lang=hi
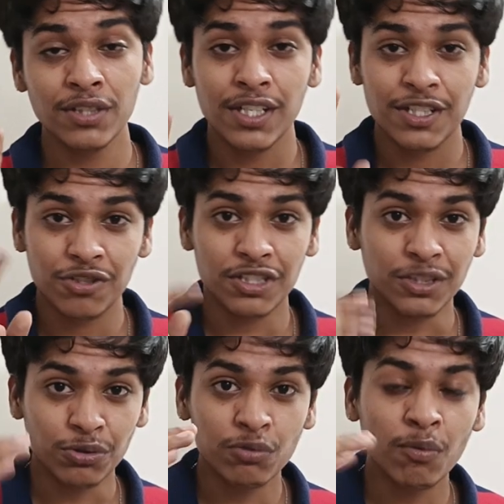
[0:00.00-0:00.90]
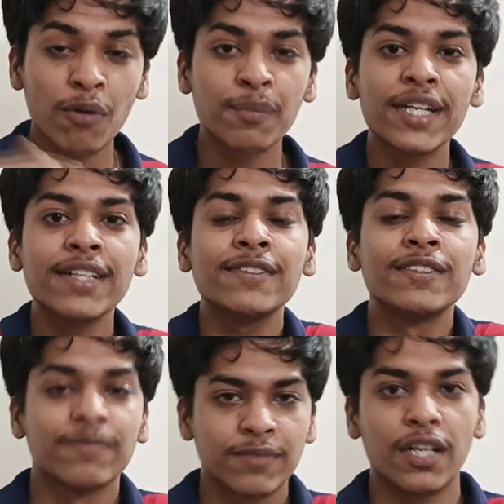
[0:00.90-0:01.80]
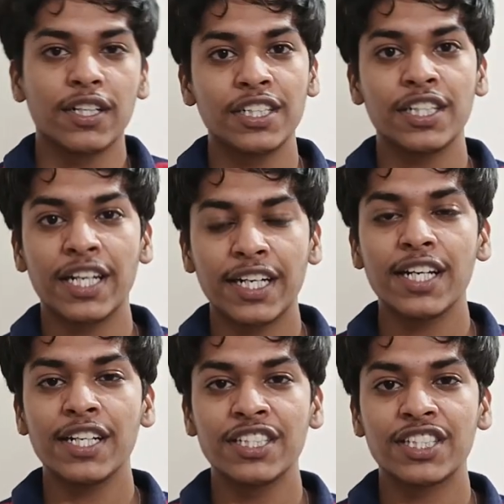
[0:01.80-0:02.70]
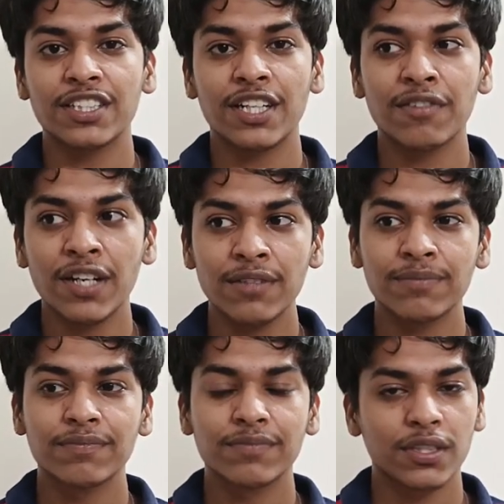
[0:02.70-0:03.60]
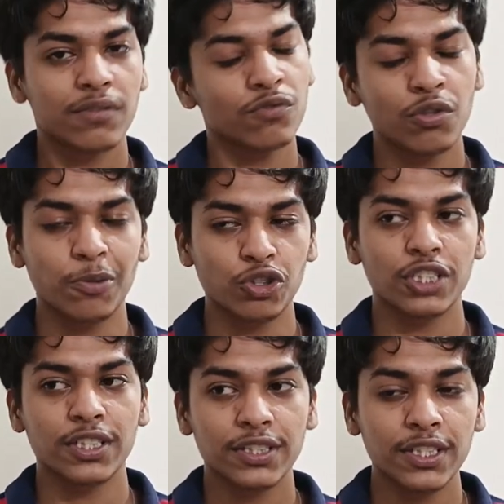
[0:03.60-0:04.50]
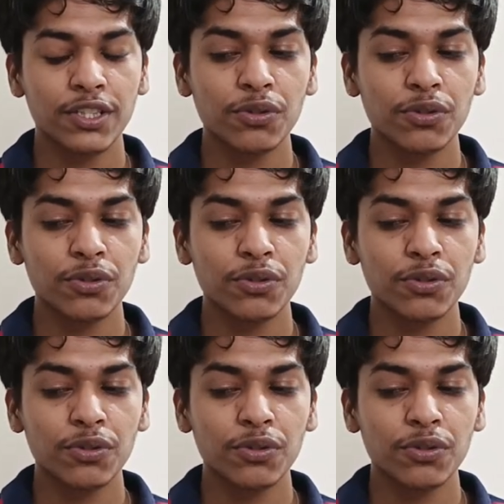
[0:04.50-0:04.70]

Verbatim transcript: हूँ जो संतूर मोमी है हाँ एक ईशा तलवार वो पहुंचा सकते हैं